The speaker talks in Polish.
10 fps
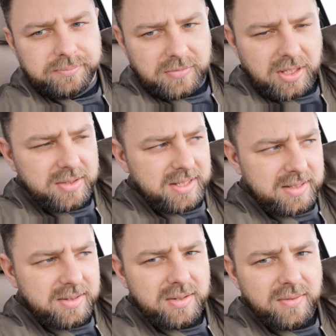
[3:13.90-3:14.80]
jego
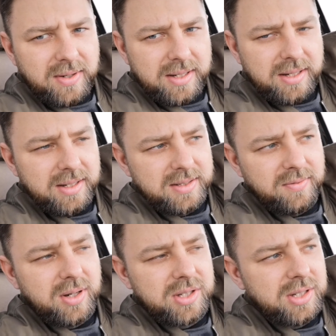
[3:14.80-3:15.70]
zastosowanie jest
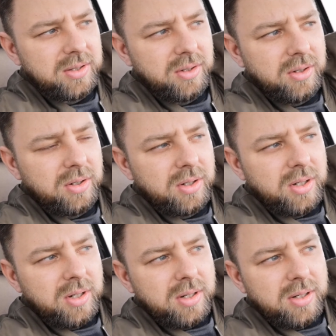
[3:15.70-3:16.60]
właśnie do
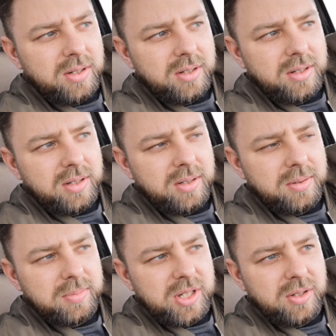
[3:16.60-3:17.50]
y,
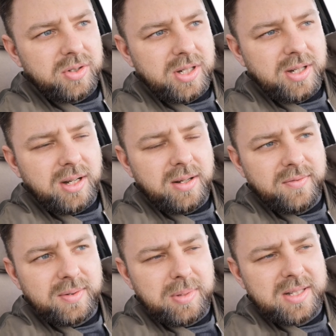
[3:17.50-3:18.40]
przenoszenia
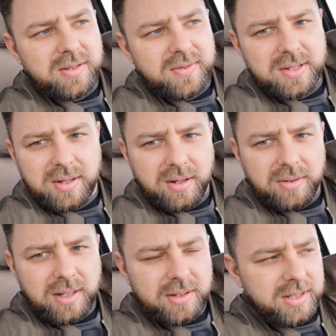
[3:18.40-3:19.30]
wy, bardzo wysokiego
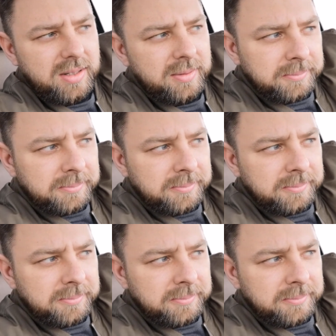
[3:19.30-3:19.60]
tarcia